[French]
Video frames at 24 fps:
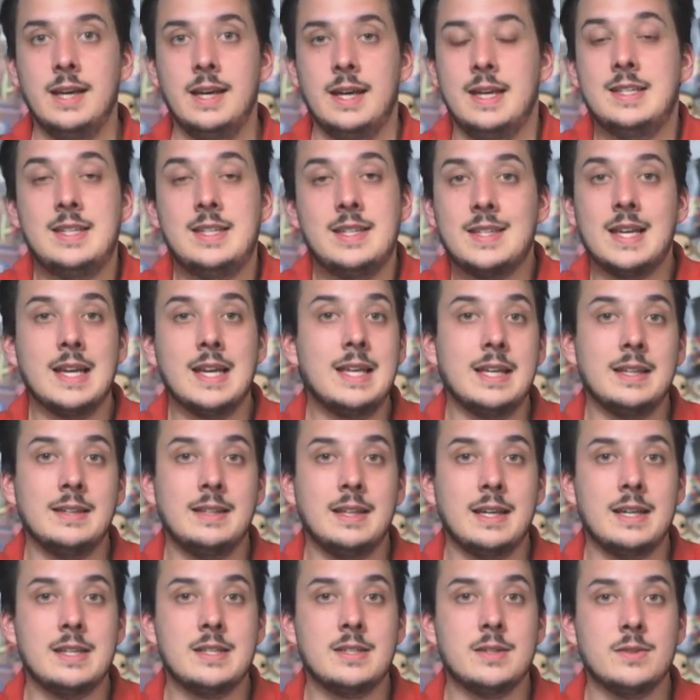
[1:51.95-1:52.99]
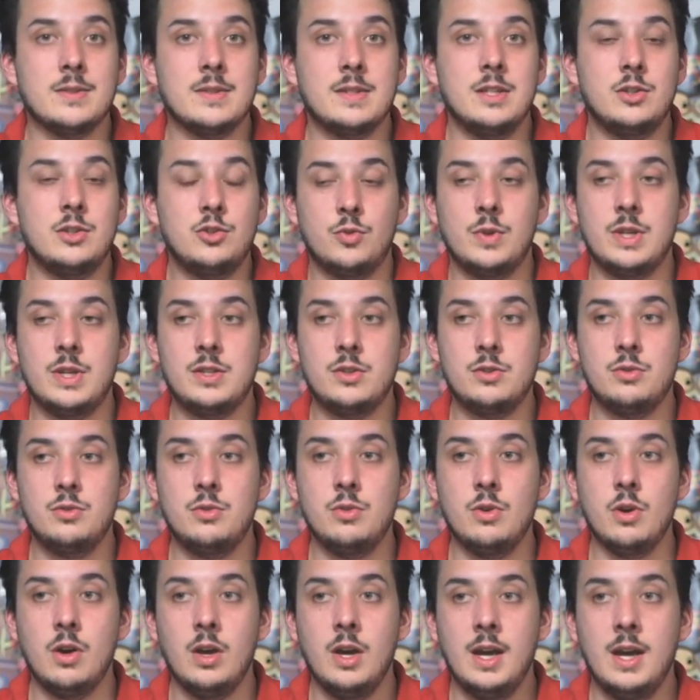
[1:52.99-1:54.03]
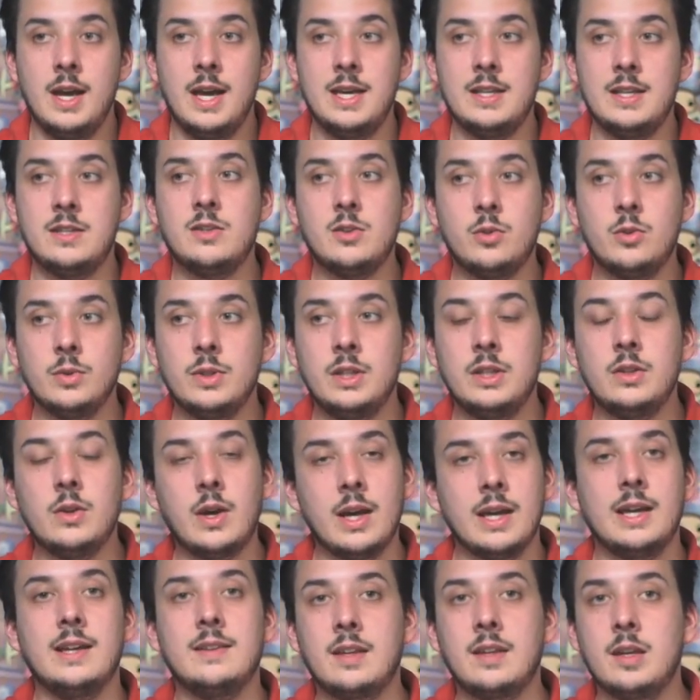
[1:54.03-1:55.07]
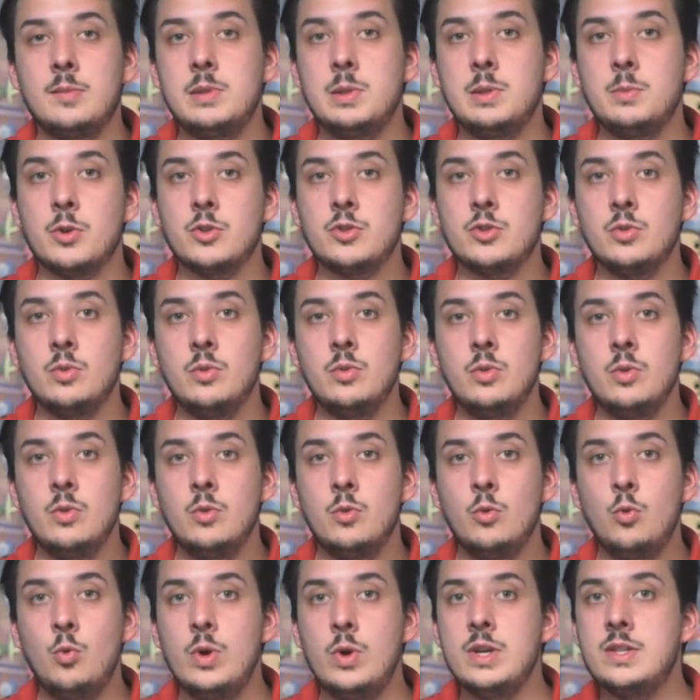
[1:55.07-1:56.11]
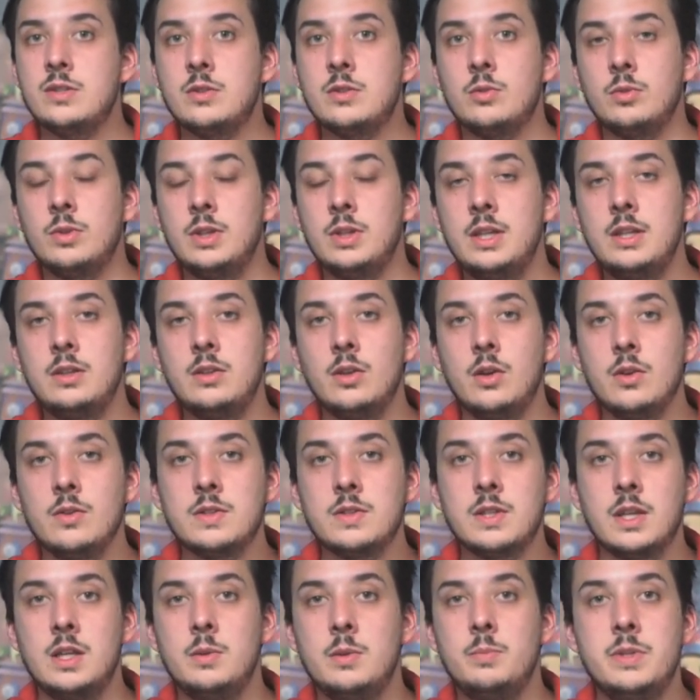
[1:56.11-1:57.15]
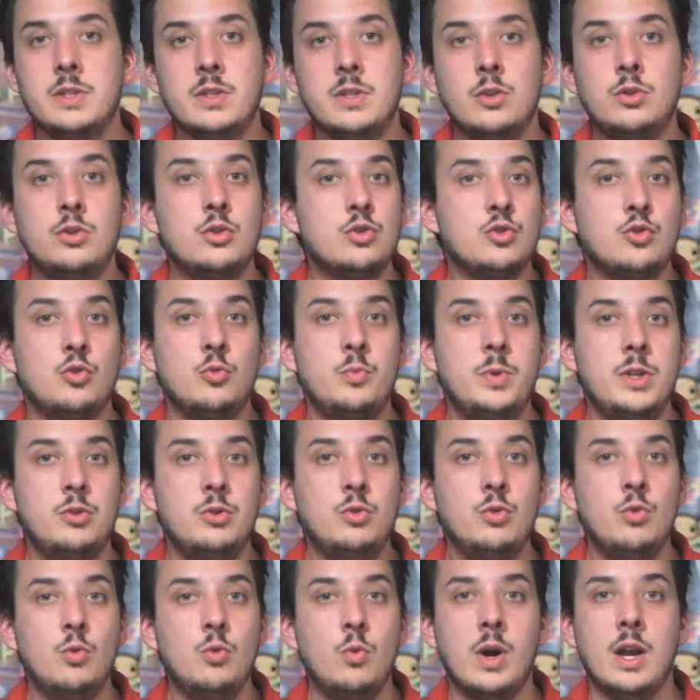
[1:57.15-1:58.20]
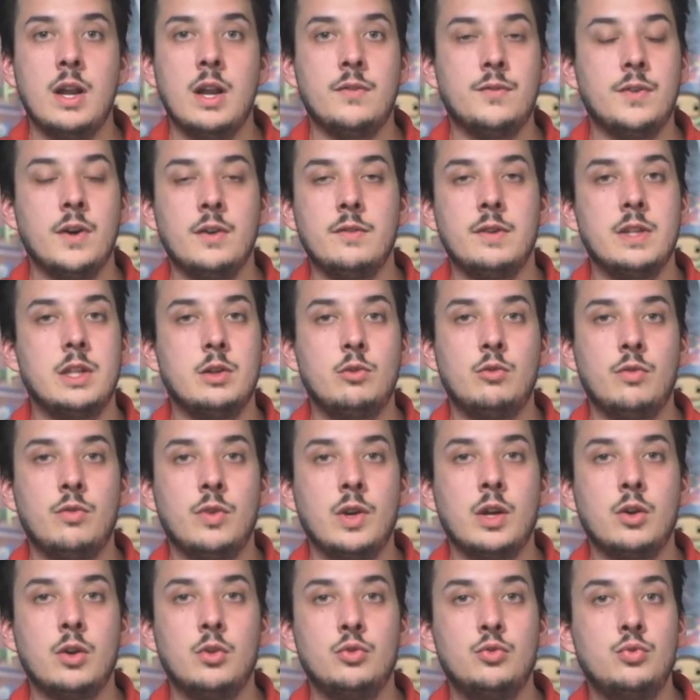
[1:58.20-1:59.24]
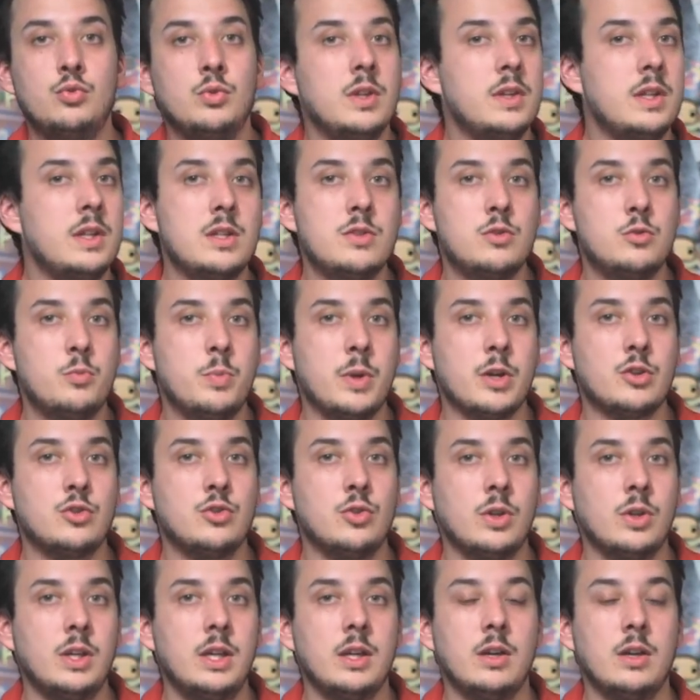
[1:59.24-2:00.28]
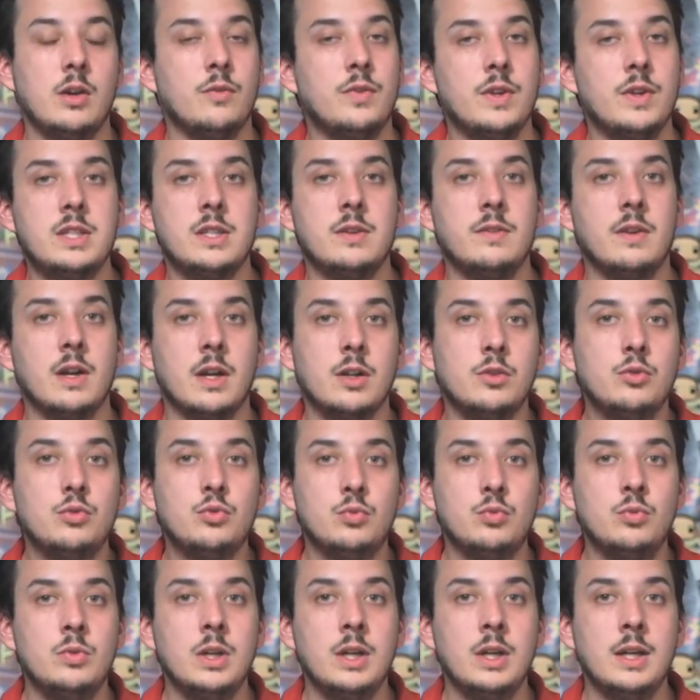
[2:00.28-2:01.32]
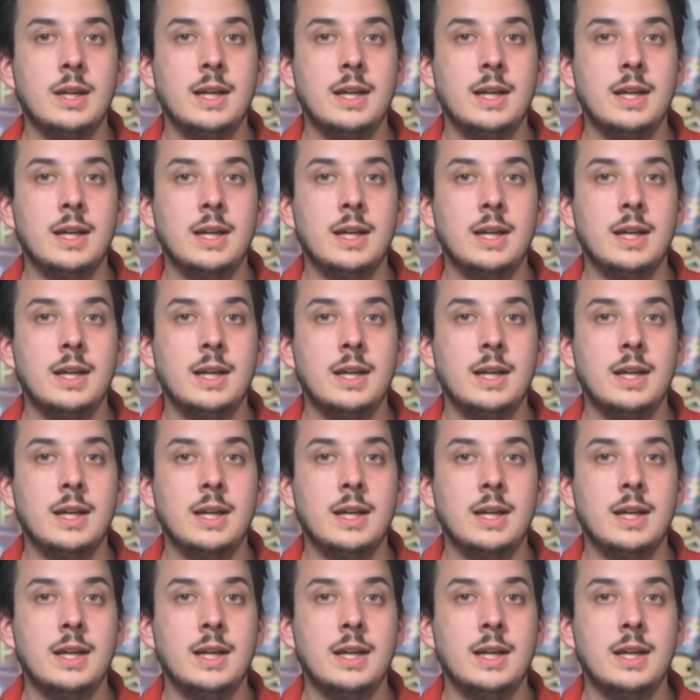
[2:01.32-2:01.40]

Et c'est ça qui est intéressant, c'est de jouer sur est-ce qu'on est dans la quatrième dimension ou est-ce qu'on est dans un épisode de Scooby-Doo où à la fin on va découvrir que tout n'était que supercherie et qu'en fait il n'y avait rien du tout.